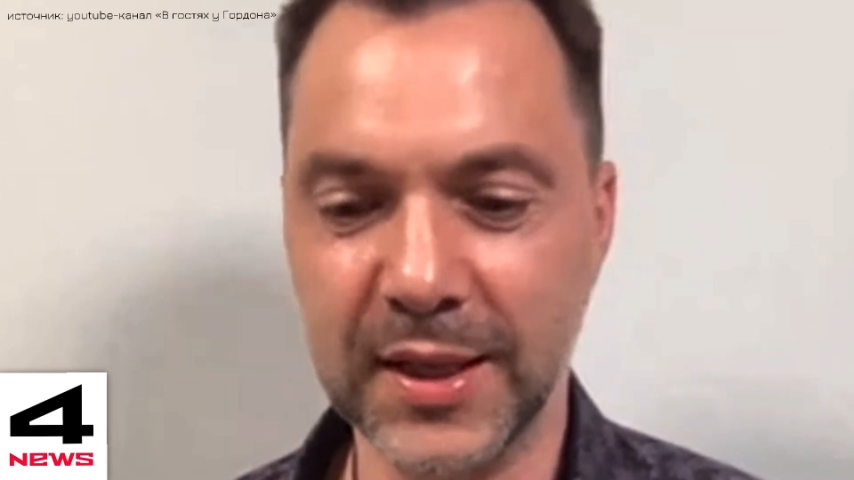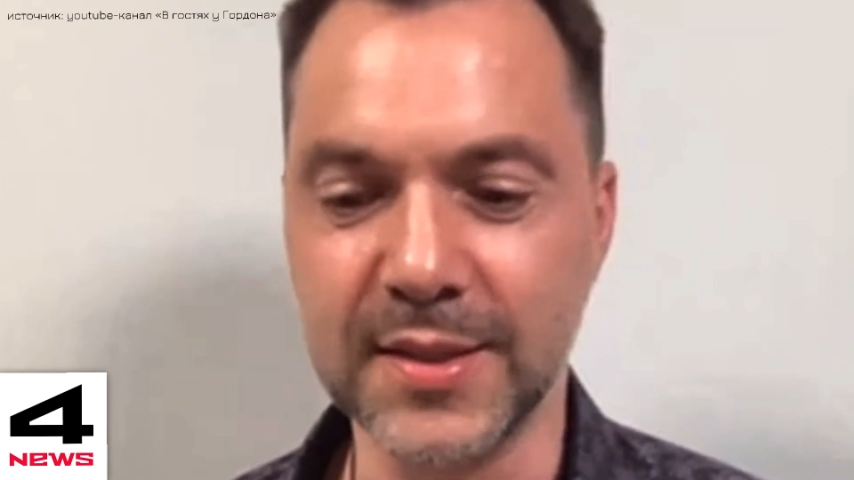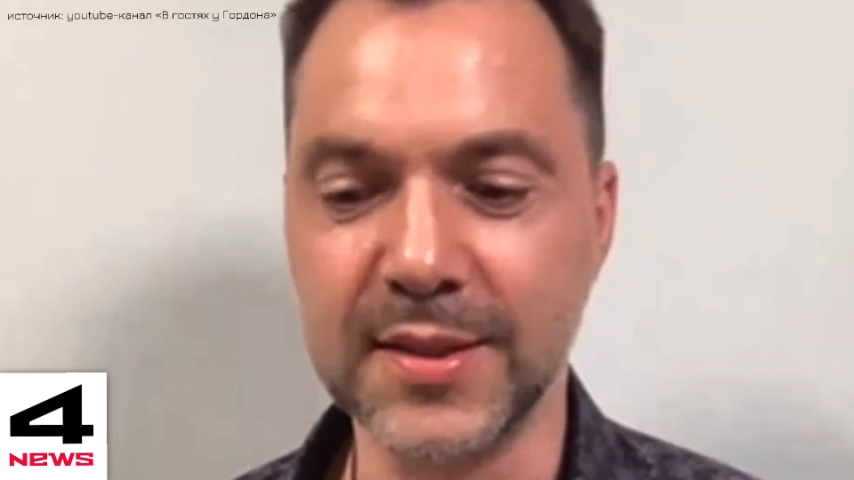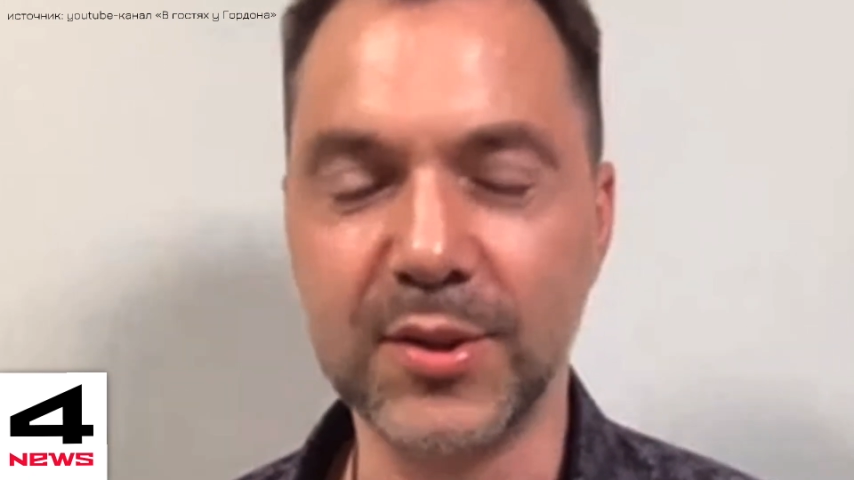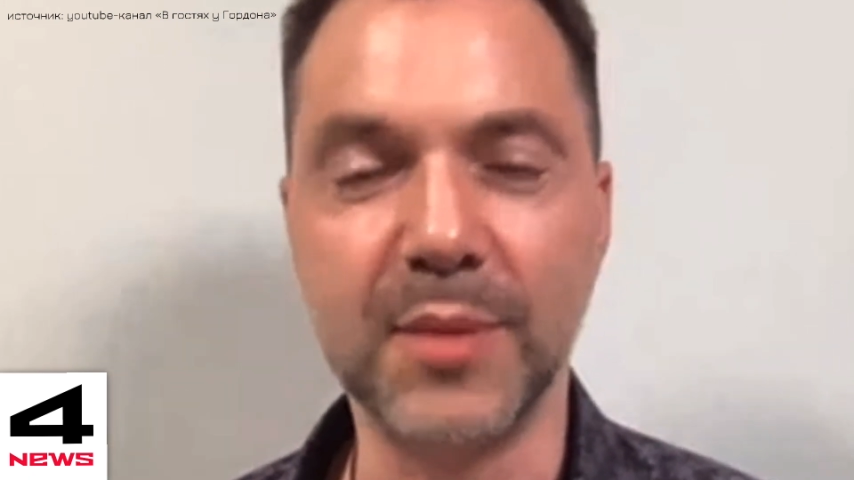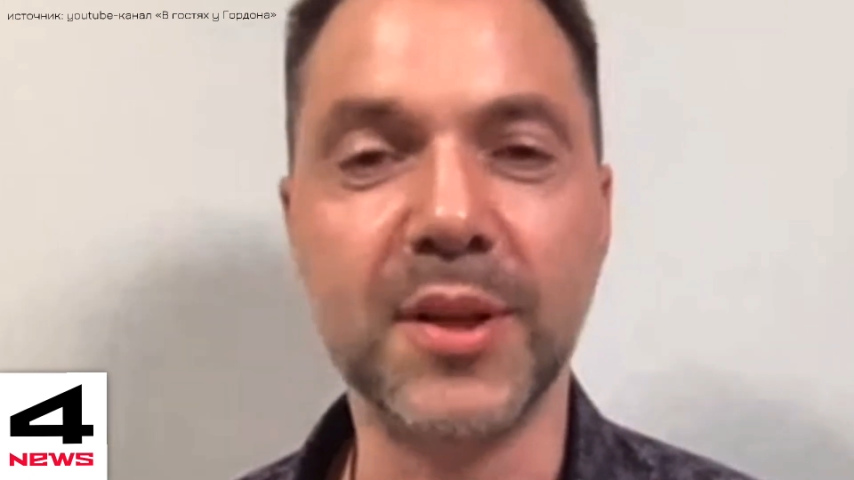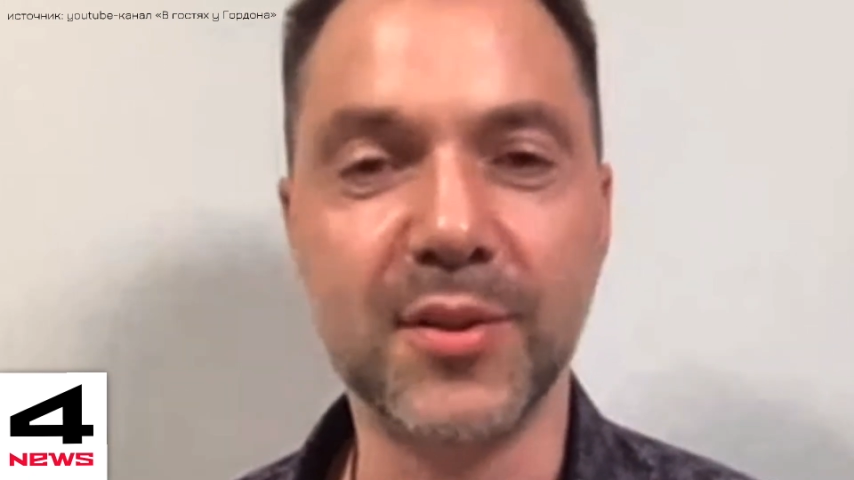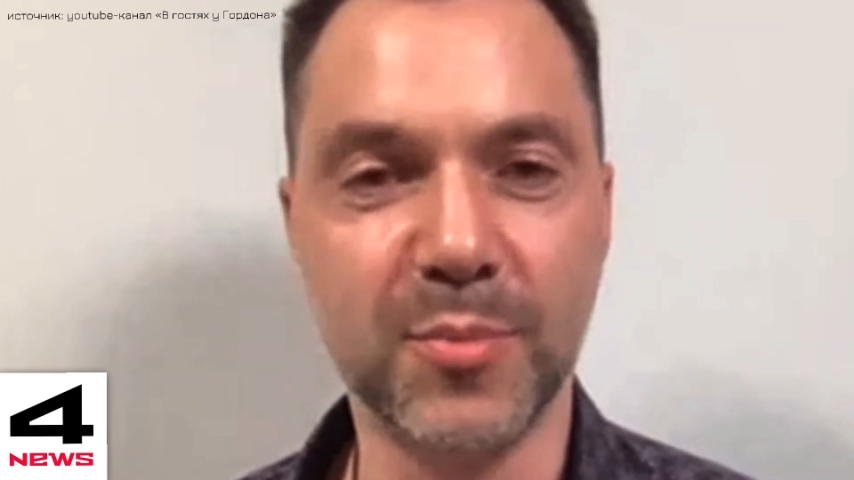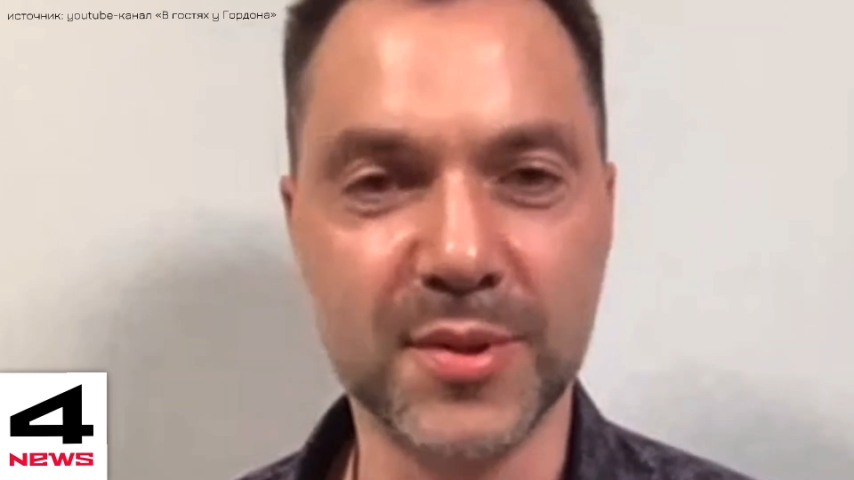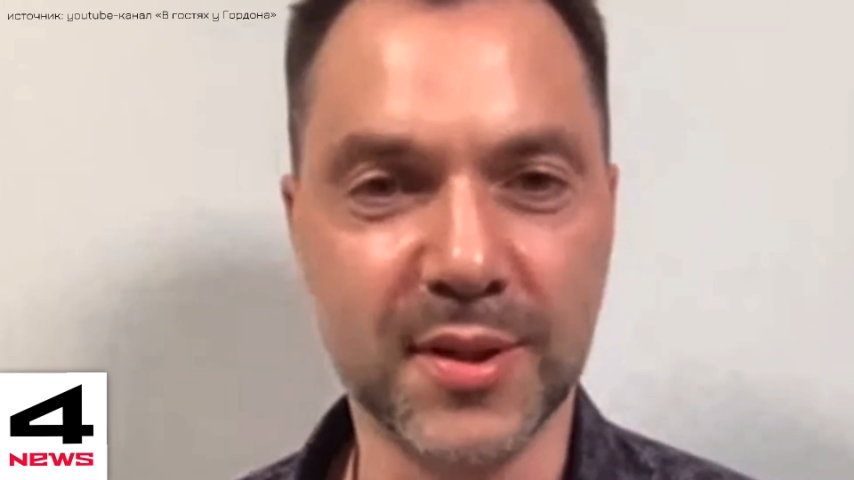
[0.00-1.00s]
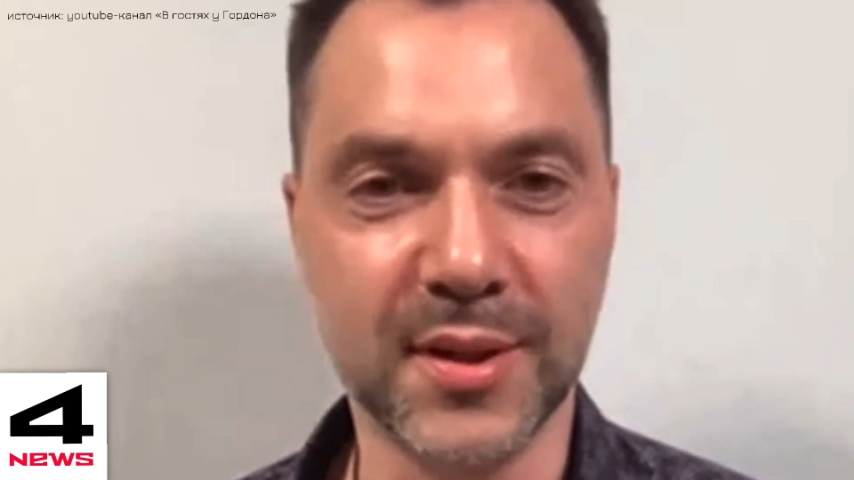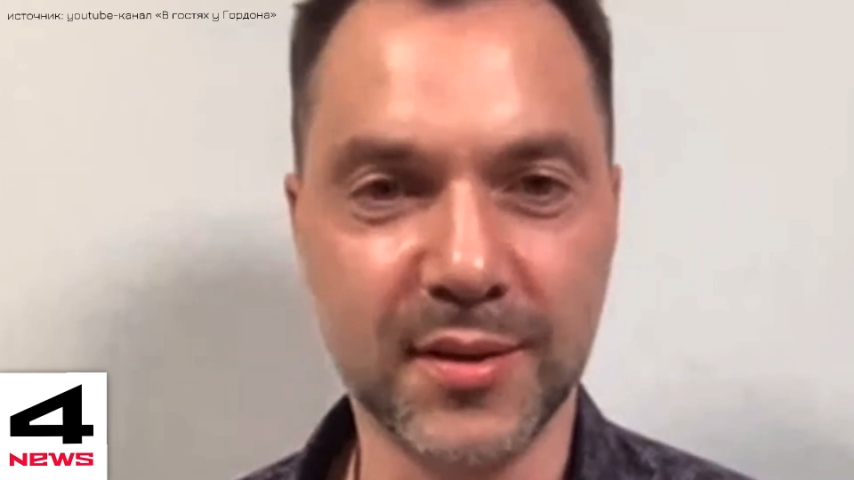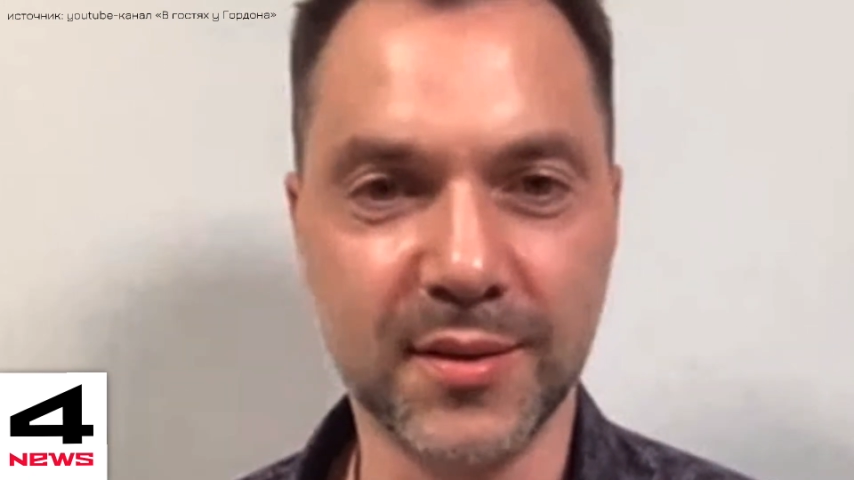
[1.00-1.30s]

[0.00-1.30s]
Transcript: Я знаю, там ни одного ПЗРК